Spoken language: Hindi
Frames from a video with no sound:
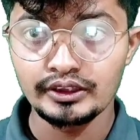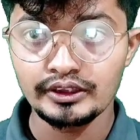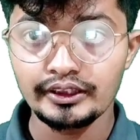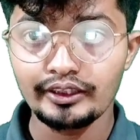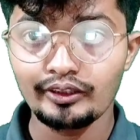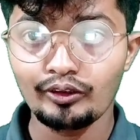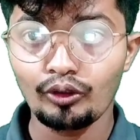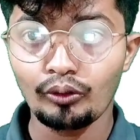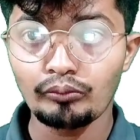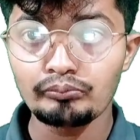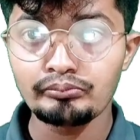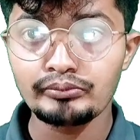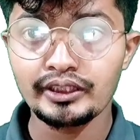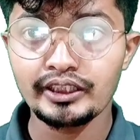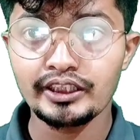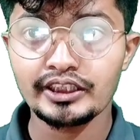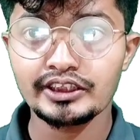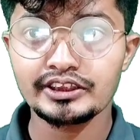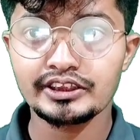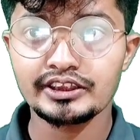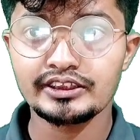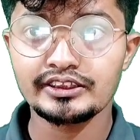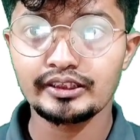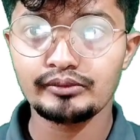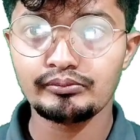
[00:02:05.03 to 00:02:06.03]
के
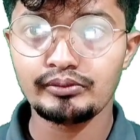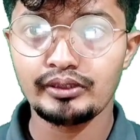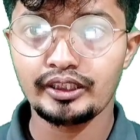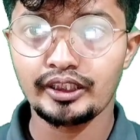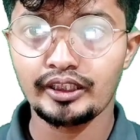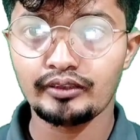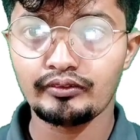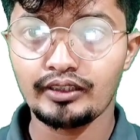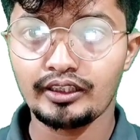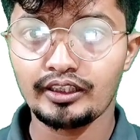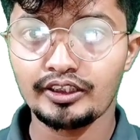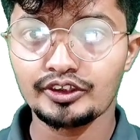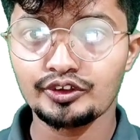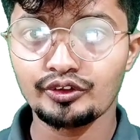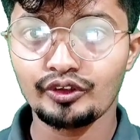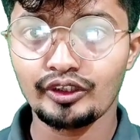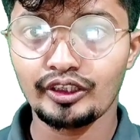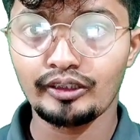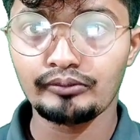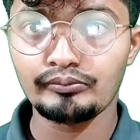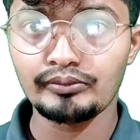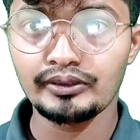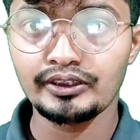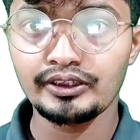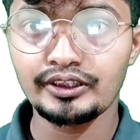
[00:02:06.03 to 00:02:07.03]
कॉम्बिनेशन से बनने वाला जो
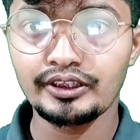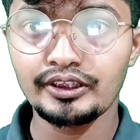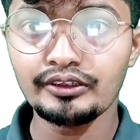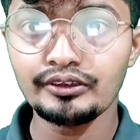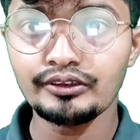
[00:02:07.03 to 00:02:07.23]
एलिमेंट